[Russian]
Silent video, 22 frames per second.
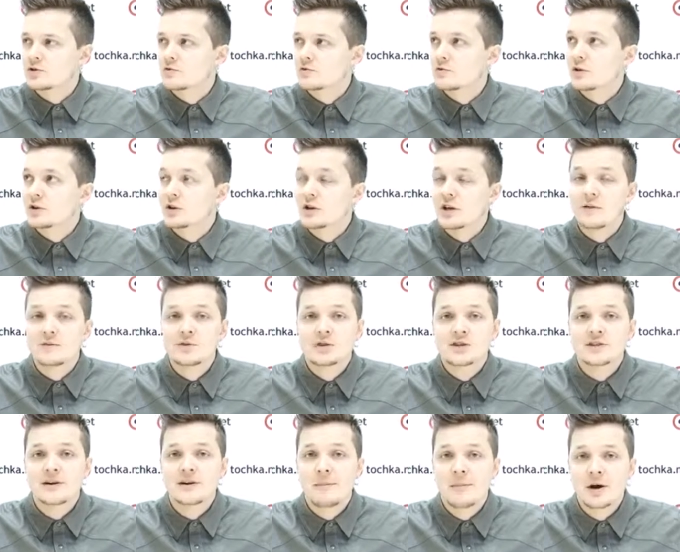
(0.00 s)
животных. Я
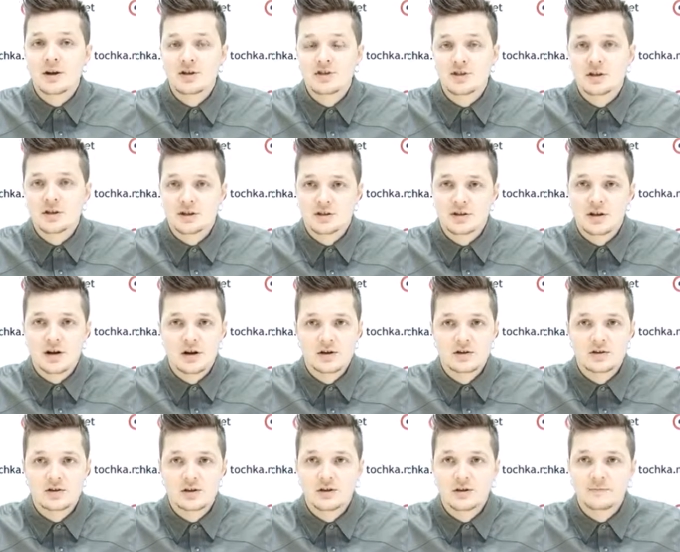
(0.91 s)
вообще собачник
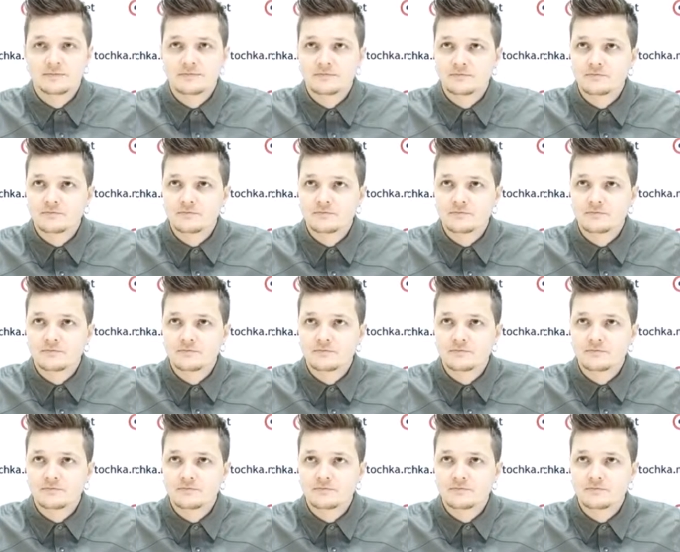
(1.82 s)
страшный.